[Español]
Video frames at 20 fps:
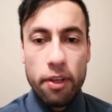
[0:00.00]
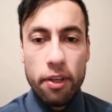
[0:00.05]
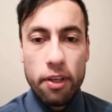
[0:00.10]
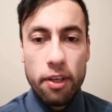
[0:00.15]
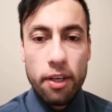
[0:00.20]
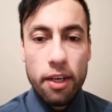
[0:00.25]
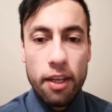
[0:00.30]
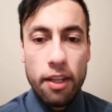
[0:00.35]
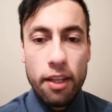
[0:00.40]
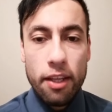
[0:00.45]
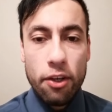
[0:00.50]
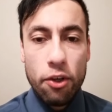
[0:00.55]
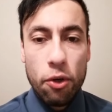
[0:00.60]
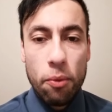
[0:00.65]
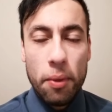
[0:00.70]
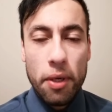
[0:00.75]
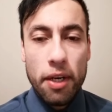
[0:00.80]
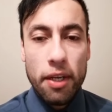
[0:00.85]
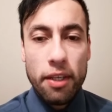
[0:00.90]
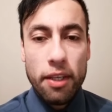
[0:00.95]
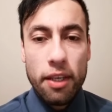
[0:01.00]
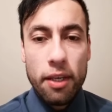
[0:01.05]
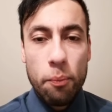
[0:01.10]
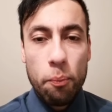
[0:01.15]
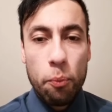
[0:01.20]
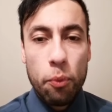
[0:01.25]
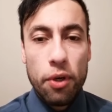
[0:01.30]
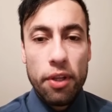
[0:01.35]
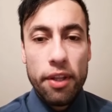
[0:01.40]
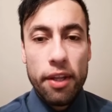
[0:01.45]
la dejo para que
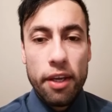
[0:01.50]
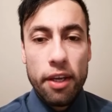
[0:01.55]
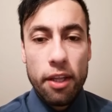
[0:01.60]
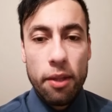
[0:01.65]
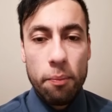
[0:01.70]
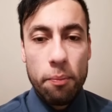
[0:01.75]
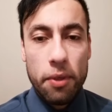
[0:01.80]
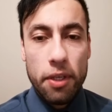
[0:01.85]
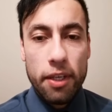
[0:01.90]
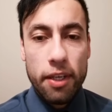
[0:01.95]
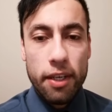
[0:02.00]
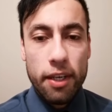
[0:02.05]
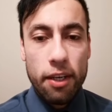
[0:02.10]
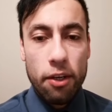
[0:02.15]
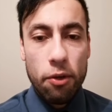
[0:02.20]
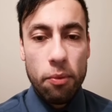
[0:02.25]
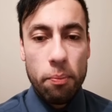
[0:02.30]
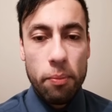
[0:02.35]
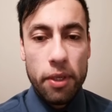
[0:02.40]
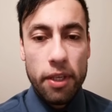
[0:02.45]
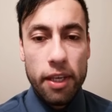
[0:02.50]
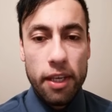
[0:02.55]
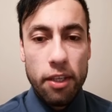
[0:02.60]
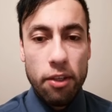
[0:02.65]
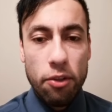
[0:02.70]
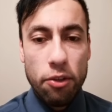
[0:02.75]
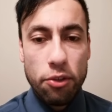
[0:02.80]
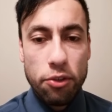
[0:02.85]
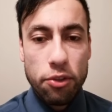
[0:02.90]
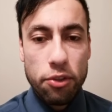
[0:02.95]
pueda explicar a los
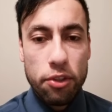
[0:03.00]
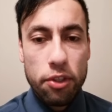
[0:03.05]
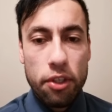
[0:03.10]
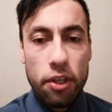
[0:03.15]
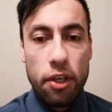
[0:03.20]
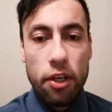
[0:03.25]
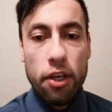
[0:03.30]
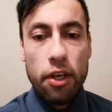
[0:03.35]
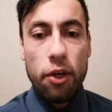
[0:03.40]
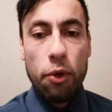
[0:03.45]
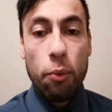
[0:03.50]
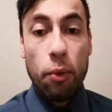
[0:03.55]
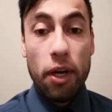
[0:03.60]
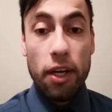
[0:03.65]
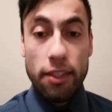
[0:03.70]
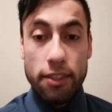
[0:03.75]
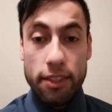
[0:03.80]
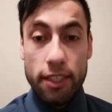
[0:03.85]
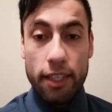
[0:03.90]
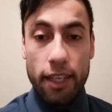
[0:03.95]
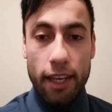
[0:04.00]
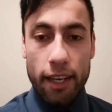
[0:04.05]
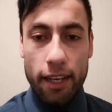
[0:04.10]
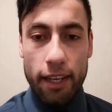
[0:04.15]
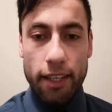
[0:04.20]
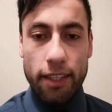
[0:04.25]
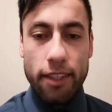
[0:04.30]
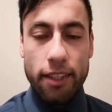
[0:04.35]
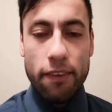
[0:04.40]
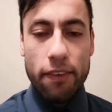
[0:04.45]
pequeños cuál será la
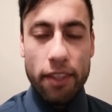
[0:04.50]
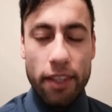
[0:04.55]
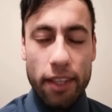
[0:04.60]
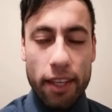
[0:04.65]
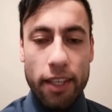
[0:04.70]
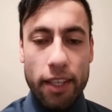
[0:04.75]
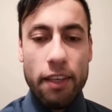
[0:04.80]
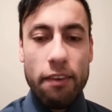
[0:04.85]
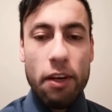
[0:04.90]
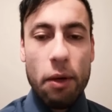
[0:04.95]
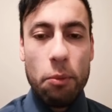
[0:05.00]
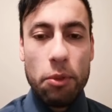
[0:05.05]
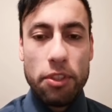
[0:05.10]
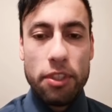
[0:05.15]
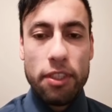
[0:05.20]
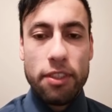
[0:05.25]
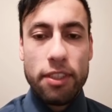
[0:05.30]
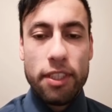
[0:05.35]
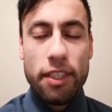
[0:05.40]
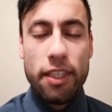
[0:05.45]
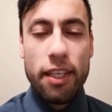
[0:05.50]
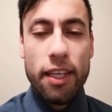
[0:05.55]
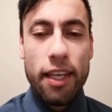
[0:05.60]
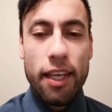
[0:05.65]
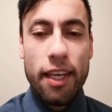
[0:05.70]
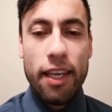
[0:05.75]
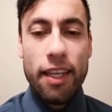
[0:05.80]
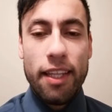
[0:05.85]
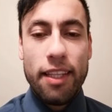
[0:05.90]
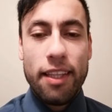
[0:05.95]
actividad que vamos a hacer
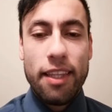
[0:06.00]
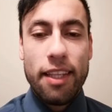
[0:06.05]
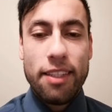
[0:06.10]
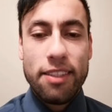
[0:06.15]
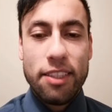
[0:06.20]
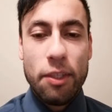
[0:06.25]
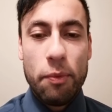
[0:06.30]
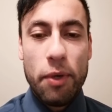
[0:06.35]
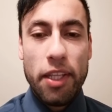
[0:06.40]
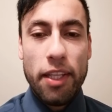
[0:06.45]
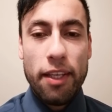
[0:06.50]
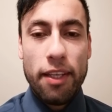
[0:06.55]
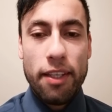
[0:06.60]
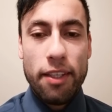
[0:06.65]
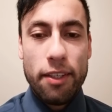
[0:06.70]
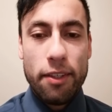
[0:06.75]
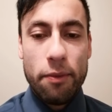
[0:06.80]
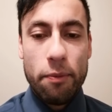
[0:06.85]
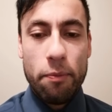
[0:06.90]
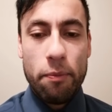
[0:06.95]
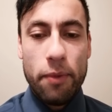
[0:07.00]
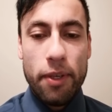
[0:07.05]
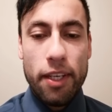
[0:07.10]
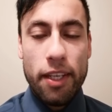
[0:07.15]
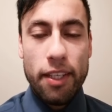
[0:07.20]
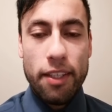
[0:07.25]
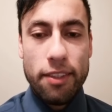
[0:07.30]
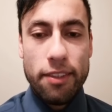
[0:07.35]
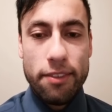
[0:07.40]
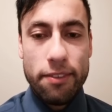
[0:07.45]
esta semana,
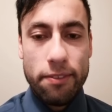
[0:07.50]
¿vale?